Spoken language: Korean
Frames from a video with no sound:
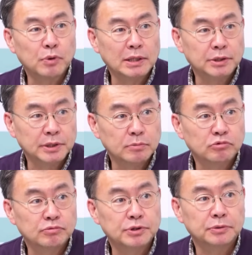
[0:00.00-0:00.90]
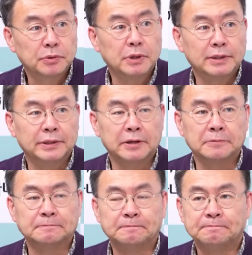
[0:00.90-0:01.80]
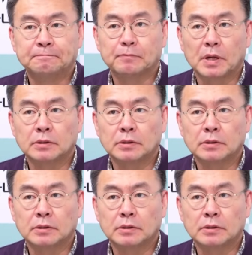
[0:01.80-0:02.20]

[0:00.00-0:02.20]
관련된 부분이었던 것 같아요. 음.